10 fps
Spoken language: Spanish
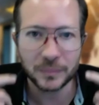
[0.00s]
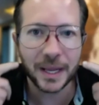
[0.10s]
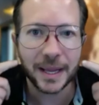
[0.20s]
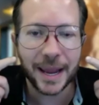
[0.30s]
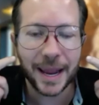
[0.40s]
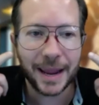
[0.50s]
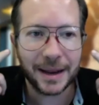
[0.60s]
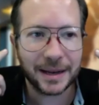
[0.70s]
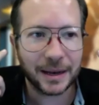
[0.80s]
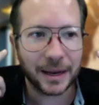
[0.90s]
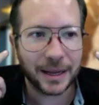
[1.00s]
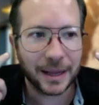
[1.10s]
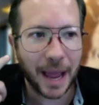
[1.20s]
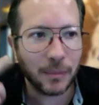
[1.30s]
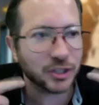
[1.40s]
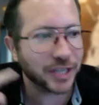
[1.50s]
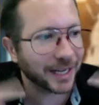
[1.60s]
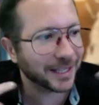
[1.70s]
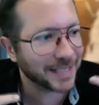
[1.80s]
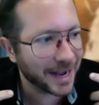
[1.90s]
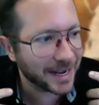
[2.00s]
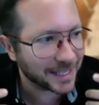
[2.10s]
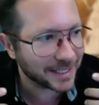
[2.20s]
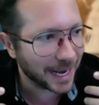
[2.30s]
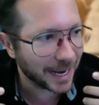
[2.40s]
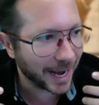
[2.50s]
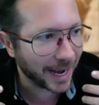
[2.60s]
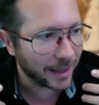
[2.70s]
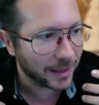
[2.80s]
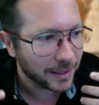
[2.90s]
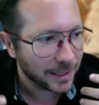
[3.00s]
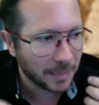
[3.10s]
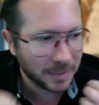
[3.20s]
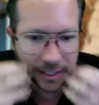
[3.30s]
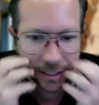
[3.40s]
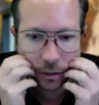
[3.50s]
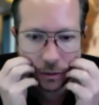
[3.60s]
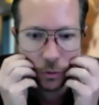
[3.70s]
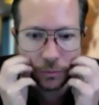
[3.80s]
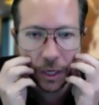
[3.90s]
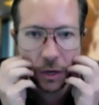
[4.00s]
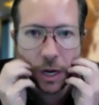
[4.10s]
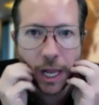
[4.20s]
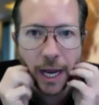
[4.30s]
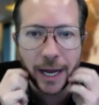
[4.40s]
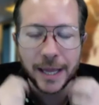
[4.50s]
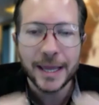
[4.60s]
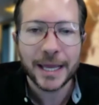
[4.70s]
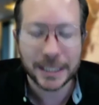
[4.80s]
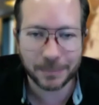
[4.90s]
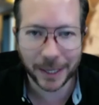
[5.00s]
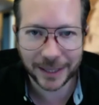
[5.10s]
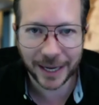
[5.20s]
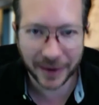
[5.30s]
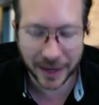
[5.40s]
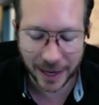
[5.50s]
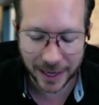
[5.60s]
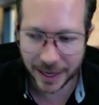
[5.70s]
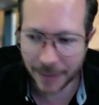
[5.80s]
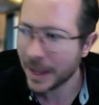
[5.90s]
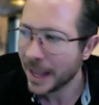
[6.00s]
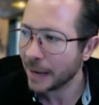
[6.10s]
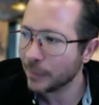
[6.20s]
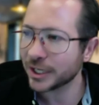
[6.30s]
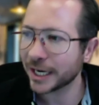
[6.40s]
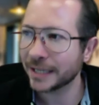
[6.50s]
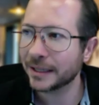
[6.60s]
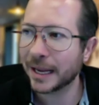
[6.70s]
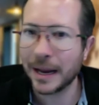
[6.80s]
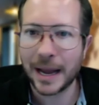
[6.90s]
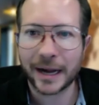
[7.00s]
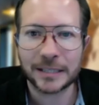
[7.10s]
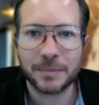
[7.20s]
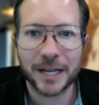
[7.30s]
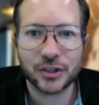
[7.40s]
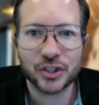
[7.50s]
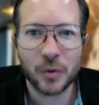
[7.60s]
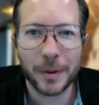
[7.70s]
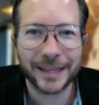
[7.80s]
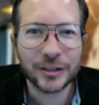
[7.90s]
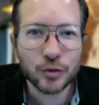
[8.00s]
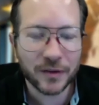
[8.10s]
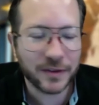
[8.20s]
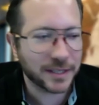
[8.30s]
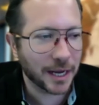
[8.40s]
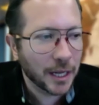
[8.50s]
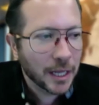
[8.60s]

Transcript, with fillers: eh, hay mucha gente que se le anestesia la cara. Empiezan a sentir como hormigueo en la cara, es parte de la adrenalina. Hay mucha gente que la respiración se vuelve tan superficial